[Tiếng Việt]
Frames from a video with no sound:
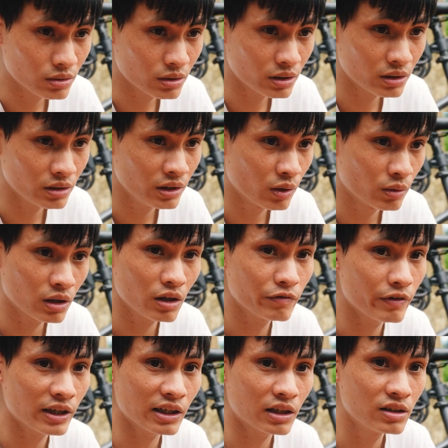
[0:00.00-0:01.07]
thì điều nâng cấp
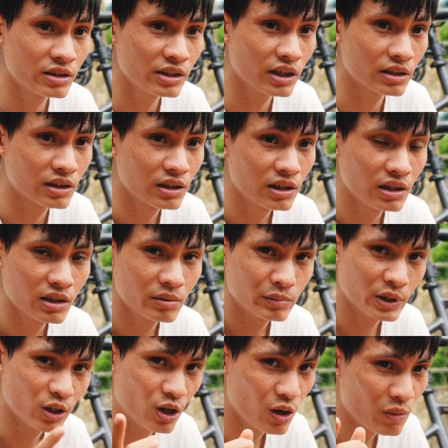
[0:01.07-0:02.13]
phanh là đương nhiên
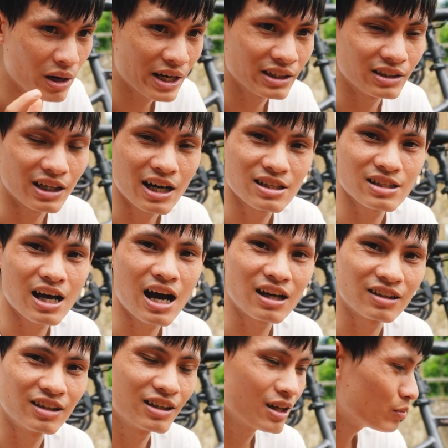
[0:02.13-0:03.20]
mình có ông anh ở Hà
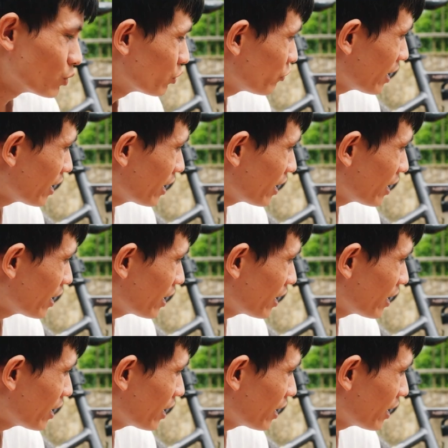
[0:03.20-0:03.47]
Giang nâng cấp bộ